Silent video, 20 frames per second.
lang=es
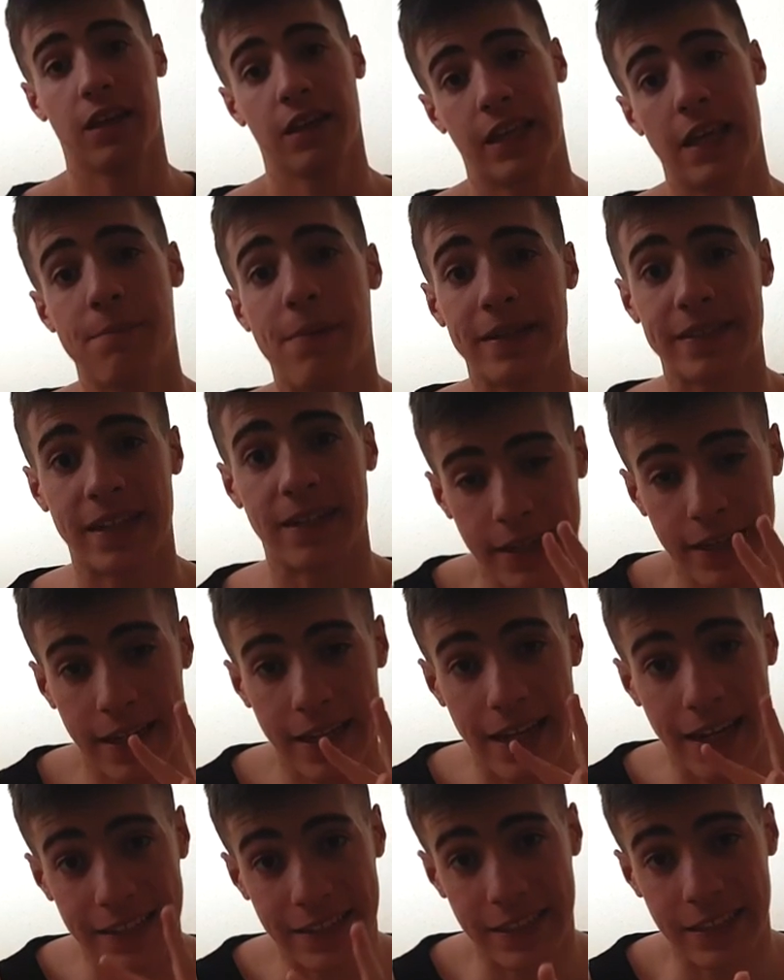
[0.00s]
¿Qué pasa? Que,
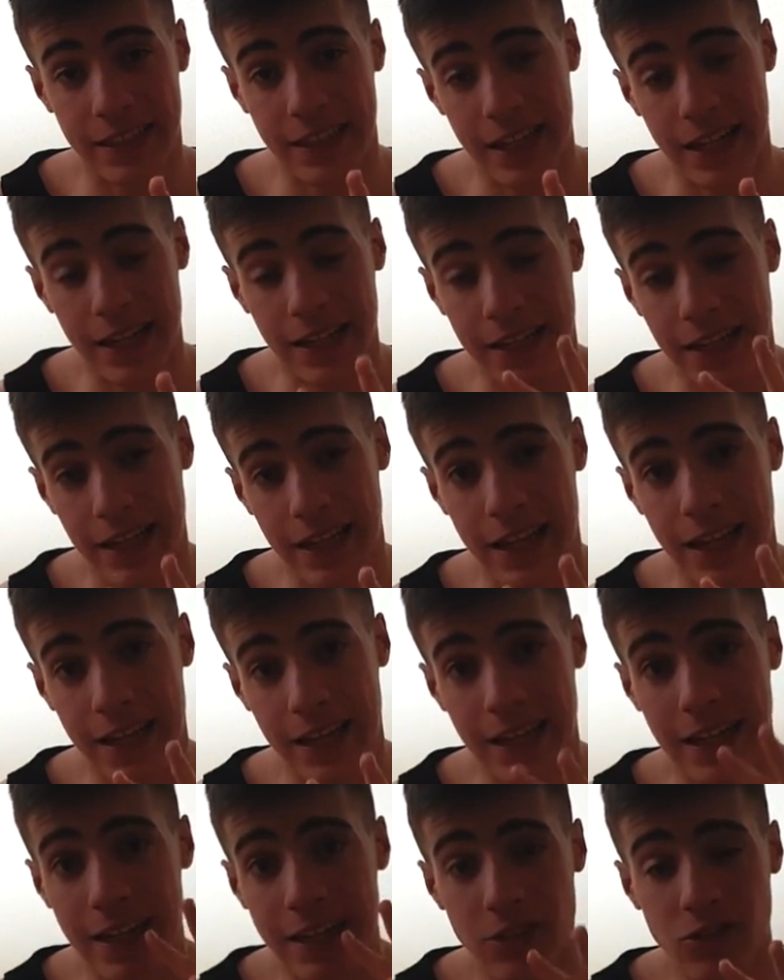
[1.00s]
la, que,
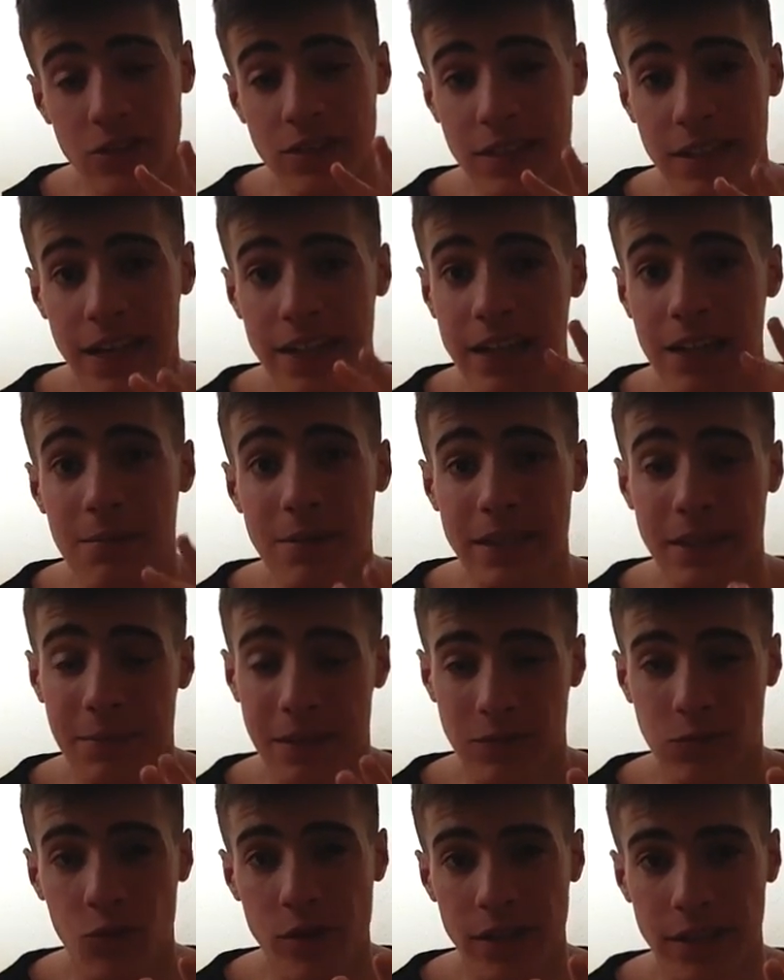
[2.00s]
el hecho de entrenar y verte más
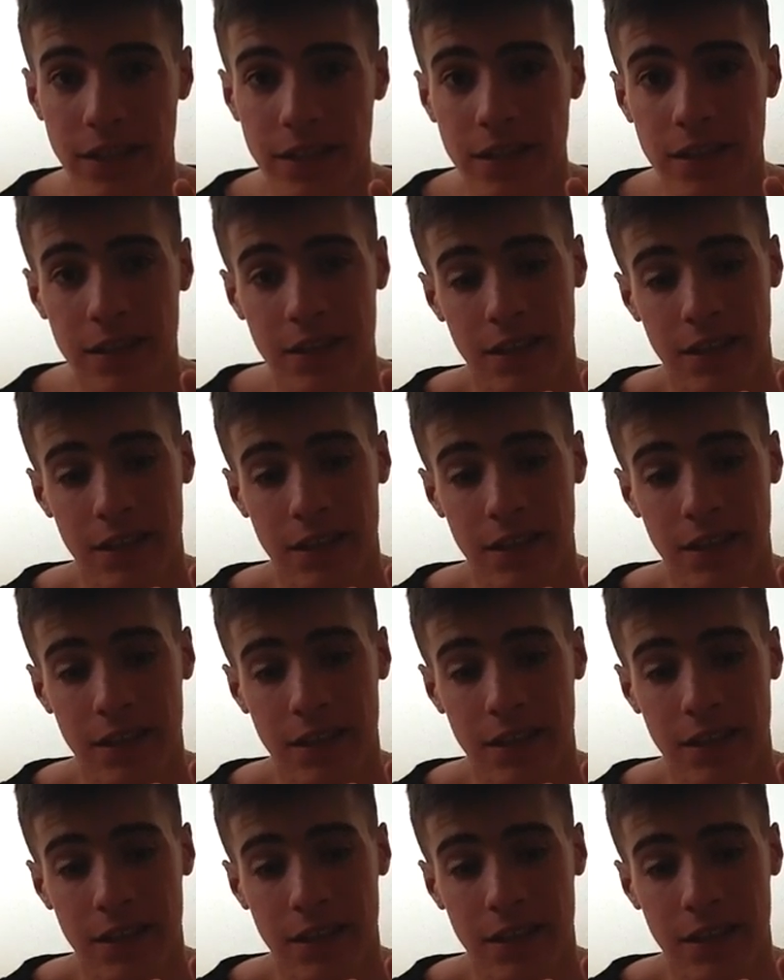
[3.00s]
fuerte